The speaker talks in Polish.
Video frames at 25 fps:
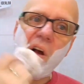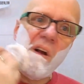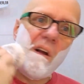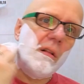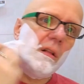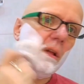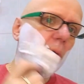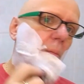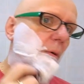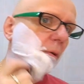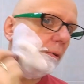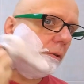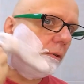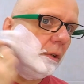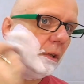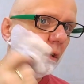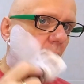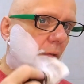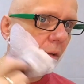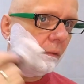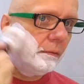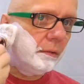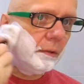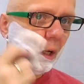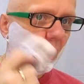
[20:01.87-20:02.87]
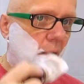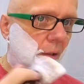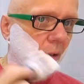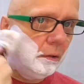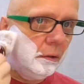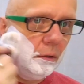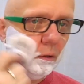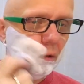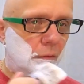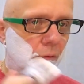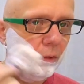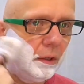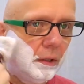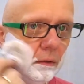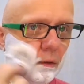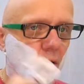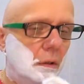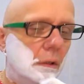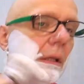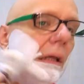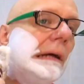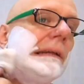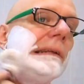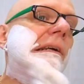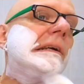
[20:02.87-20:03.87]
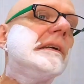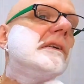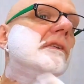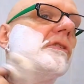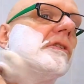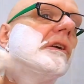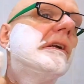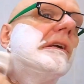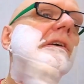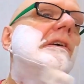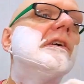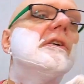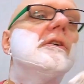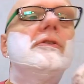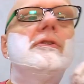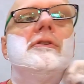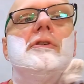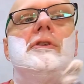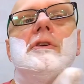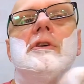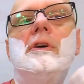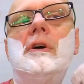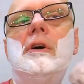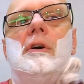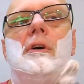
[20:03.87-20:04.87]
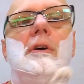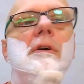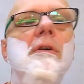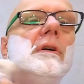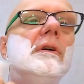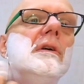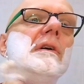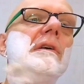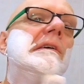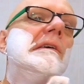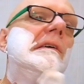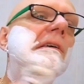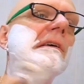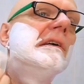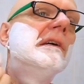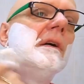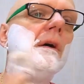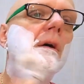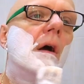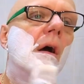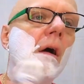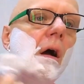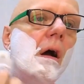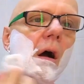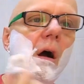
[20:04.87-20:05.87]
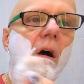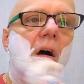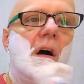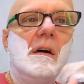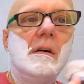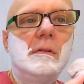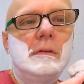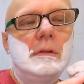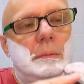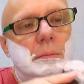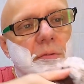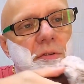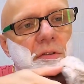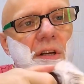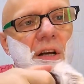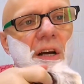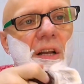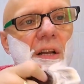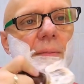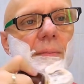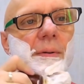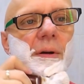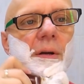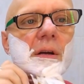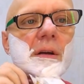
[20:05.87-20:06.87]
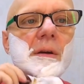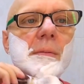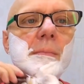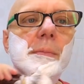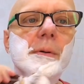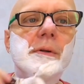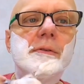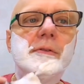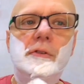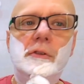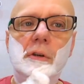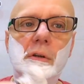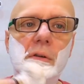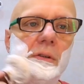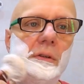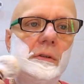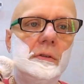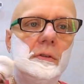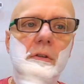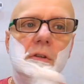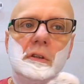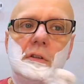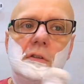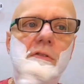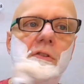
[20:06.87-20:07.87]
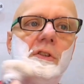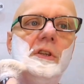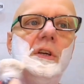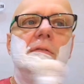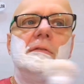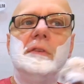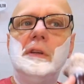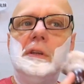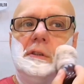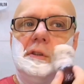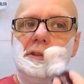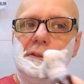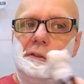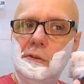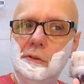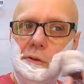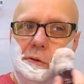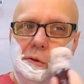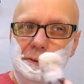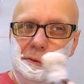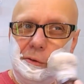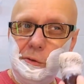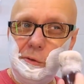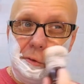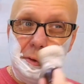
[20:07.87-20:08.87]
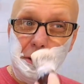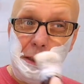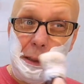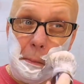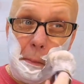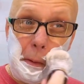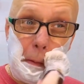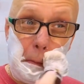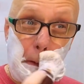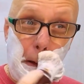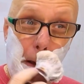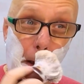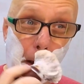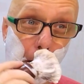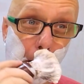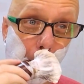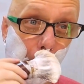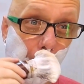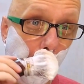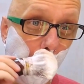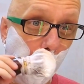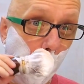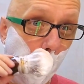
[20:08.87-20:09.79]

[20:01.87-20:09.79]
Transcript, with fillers: no bo już nie jestem w stanie nic więcej na niej, jeżeli chodzi o, o tą skalę podciągnąć. Jest 9 i ciut, ciut tam chyba,